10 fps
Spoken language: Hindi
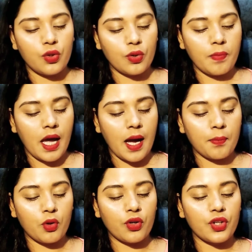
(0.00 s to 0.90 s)
तो मैं
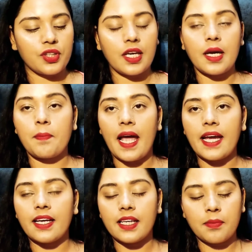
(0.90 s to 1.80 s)
आपको इसे अप्लाई
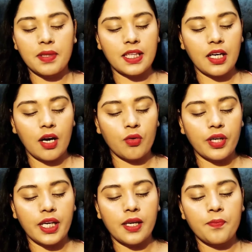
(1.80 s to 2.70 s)
करके भी
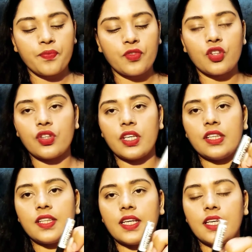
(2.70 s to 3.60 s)
दिखाऊंगी तो
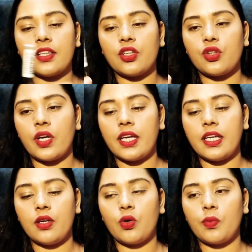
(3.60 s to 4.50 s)
इस तरीके से जो है
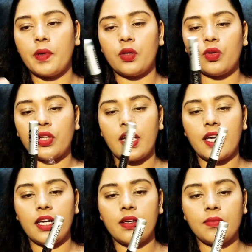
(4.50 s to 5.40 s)
ये ओपन होता
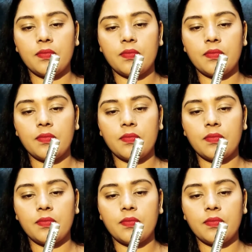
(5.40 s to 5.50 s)
है